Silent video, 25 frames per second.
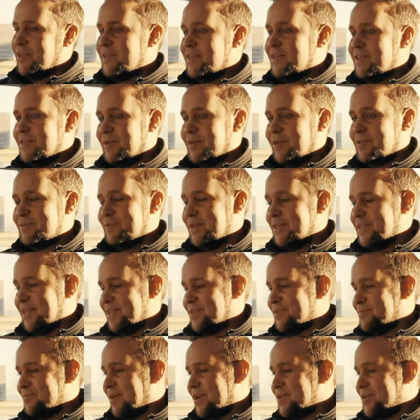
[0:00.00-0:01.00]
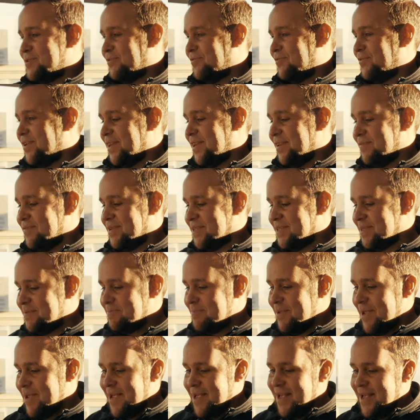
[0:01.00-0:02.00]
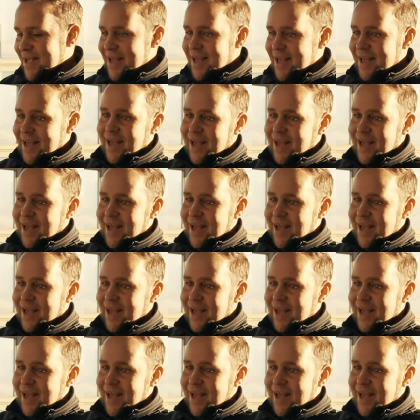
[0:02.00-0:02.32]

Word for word: Das ist das, okay. was ja zum Beispiel viele nicht wissen. Mhm.